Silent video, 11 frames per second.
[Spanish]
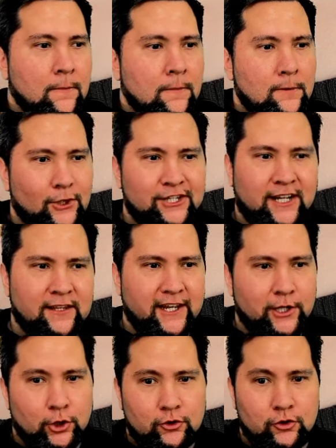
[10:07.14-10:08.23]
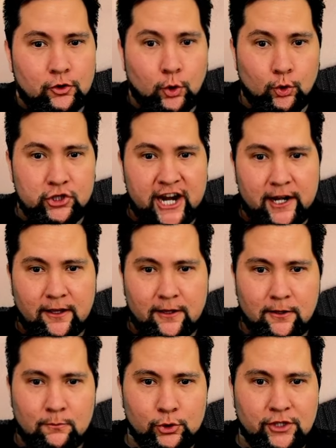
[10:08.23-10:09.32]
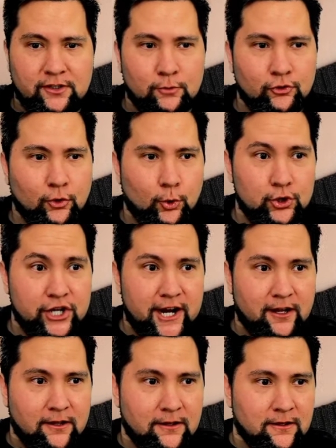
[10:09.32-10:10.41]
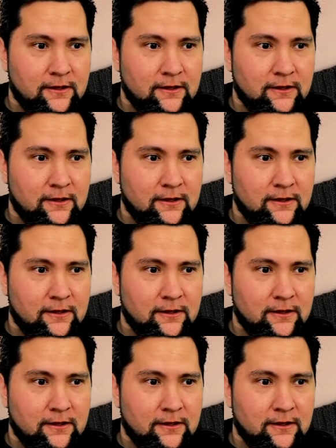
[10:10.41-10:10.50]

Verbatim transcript: Número 32, collar. ¿Cómo decimos collar